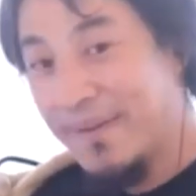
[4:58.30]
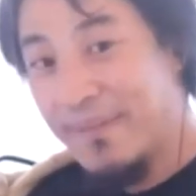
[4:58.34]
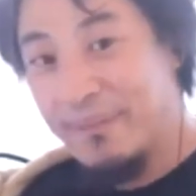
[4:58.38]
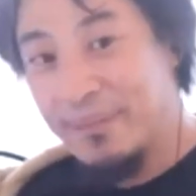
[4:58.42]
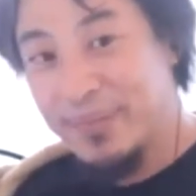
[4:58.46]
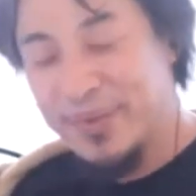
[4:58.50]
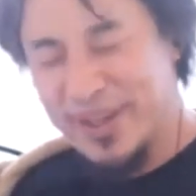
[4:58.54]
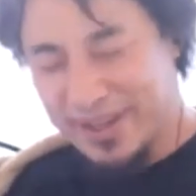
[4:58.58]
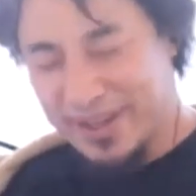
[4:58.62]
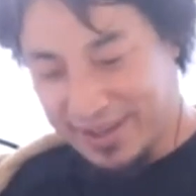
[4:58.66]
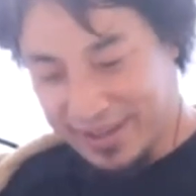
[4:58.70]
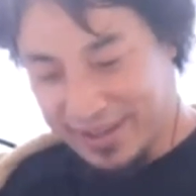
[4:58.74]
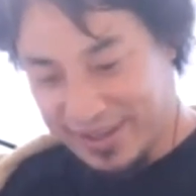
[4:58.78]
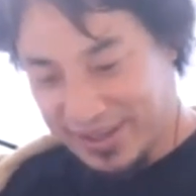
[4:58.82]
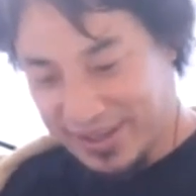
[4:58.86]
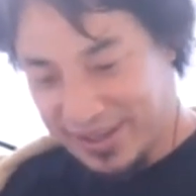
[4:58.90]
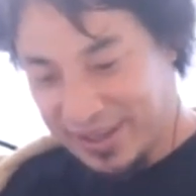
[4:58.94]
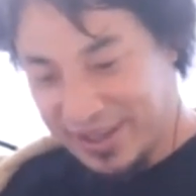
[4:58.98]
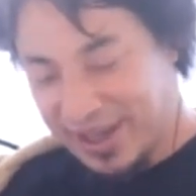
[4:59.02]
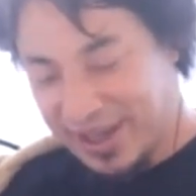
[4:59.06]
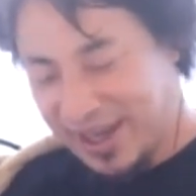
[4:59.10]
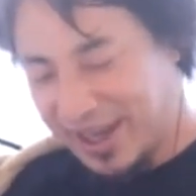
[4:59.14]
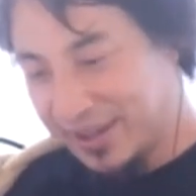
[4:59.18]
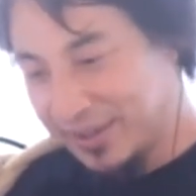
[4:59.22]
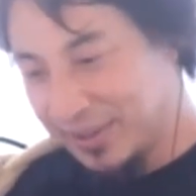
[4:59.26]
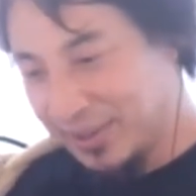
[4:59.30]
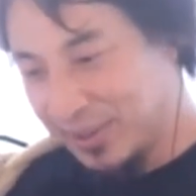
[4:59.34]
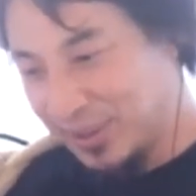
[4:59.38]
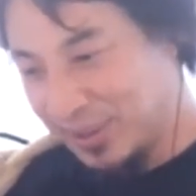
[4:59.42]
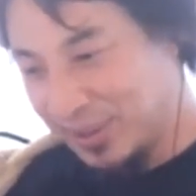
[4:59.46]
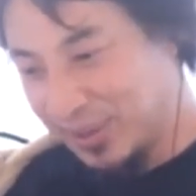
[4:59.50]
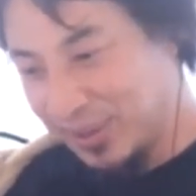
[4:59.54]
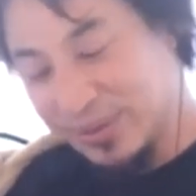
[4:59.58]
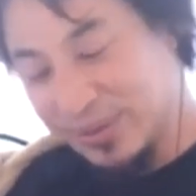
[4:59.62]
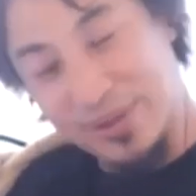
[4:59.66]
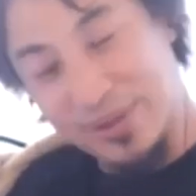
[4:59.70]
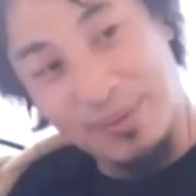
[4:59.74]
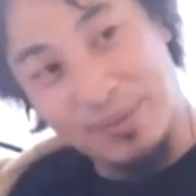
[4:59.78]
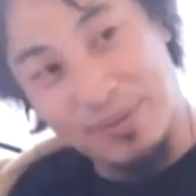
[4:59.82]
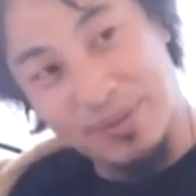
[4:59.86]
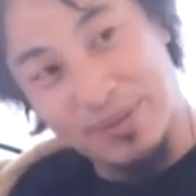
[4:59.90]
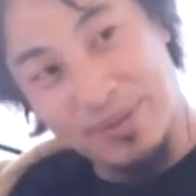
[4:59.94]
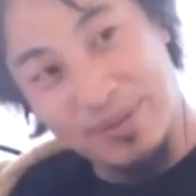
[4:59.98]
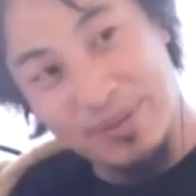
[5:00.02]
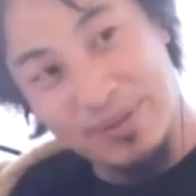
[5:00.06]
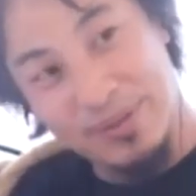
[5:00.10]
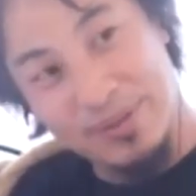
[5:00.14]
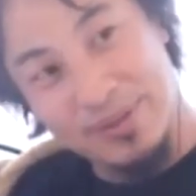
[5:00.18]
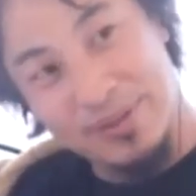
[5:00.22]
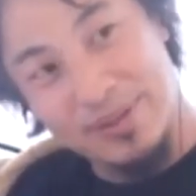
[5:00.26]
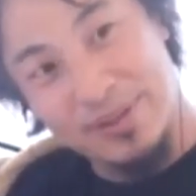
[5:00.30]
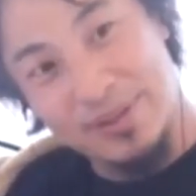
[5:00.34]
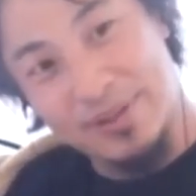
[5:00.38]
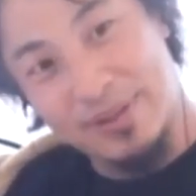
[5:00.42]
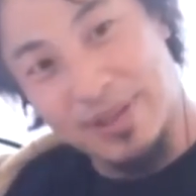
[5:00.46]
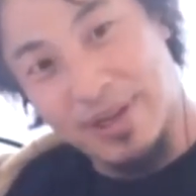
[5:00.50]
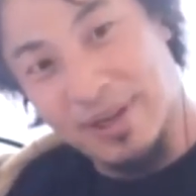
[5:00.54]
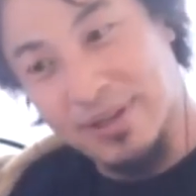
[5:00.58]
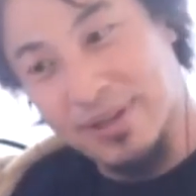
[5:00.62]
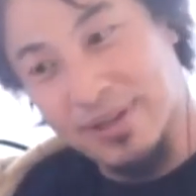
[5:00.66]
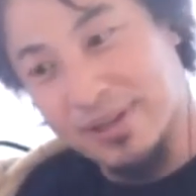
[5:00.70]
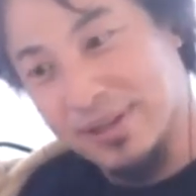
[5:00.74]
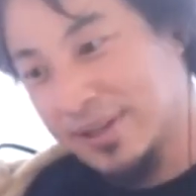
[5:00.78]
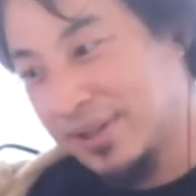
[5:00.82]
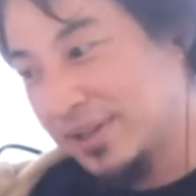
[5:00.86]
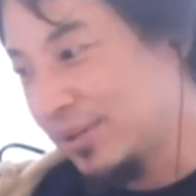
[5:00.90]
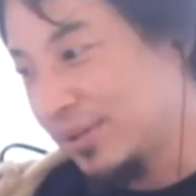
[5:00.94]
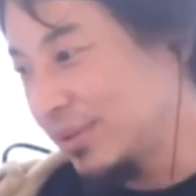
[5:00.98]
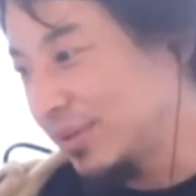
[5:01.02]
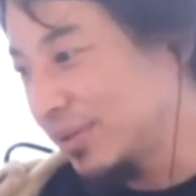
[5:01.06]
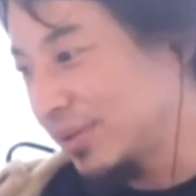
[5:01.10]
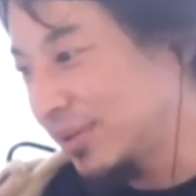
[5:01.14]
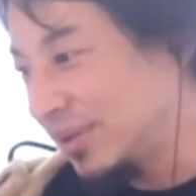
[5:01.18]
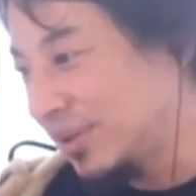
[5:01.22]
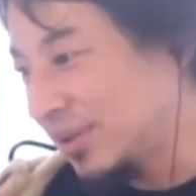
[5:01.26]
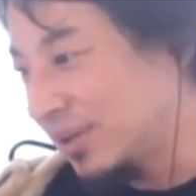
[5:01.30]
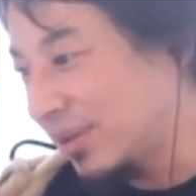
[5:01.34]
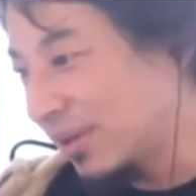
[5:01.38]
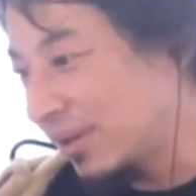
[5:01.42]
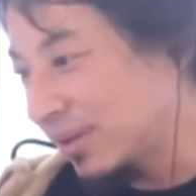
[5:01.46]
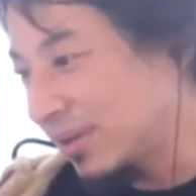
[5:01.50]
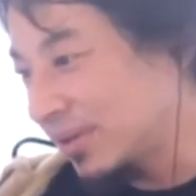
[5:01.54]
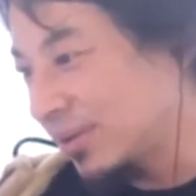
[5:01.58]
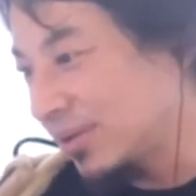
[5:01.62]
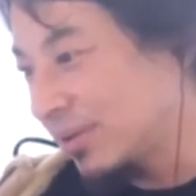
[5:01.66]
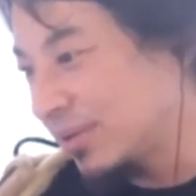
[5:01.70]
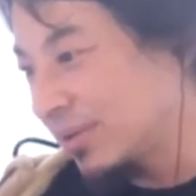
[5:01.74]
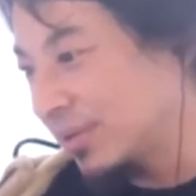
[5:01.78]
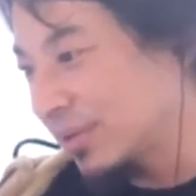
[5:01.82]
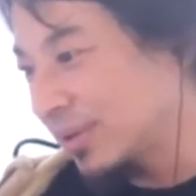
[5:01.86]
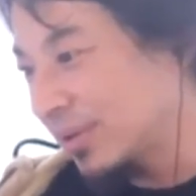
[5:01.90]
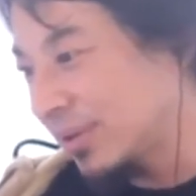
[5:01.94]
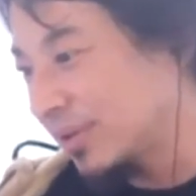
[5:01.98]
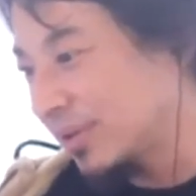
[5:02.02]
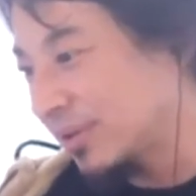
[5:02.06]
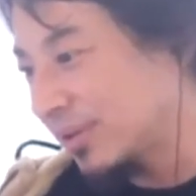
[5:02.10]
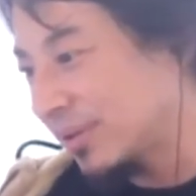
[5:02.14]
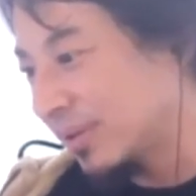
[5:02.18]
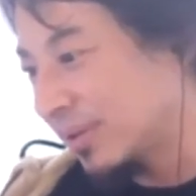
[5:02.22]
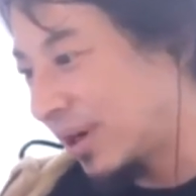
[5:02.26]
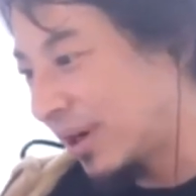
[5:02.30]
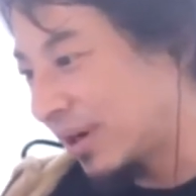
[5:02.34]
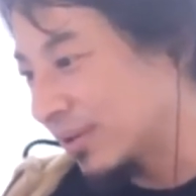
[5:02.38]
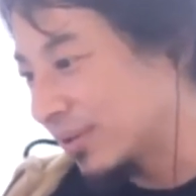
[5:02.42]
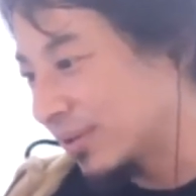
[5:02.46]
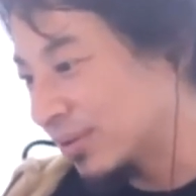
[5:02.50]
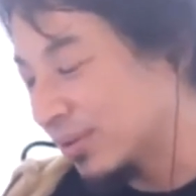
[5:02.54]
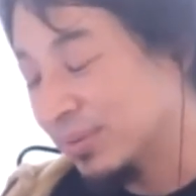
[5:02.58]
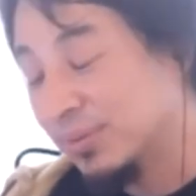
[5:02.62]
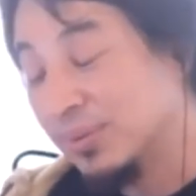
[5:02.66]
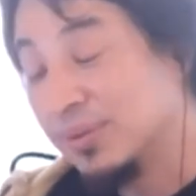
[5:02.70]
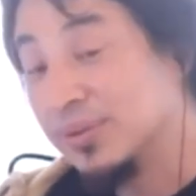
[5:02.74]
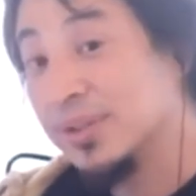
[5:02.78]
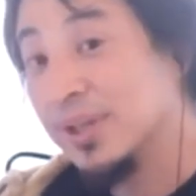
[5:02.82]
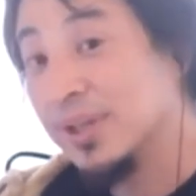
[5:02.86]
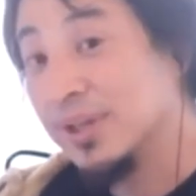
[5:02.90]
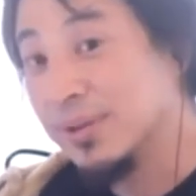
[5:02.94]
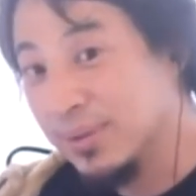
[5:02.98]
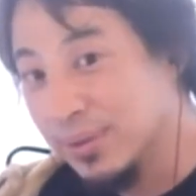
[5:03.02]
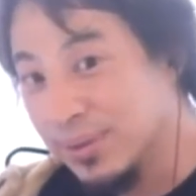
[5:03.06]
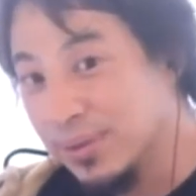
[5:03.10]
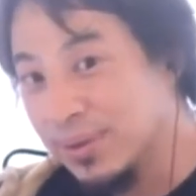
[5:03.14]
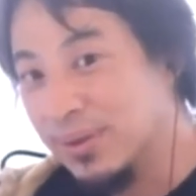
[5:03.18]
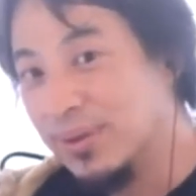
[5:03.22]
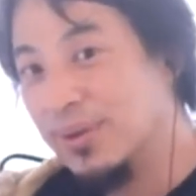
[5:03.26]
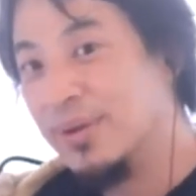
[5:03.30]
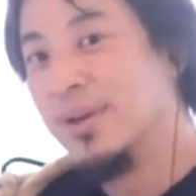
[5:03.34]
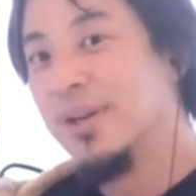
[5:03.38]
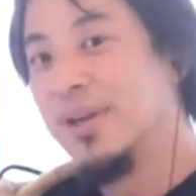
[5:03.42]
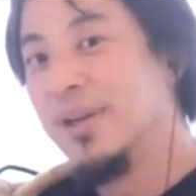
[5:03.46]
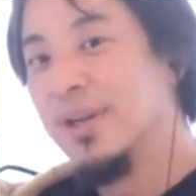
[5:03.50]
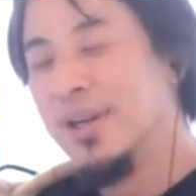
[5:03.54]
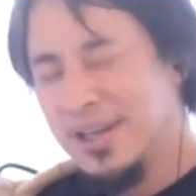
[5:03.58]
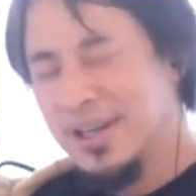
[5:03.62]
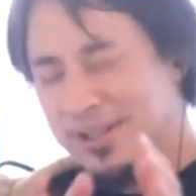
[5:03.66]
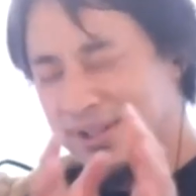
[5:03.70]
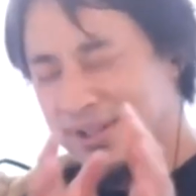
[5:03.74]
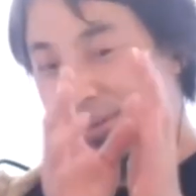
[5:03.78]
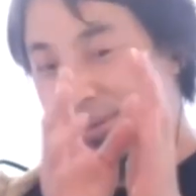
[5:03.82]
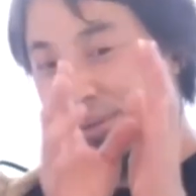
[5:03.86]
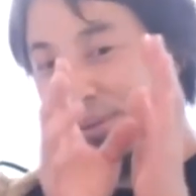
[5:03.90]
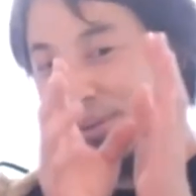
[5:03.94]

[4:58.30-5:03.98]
で、あの、多分100キロ、200キロぐらいあると思うんですけど、そ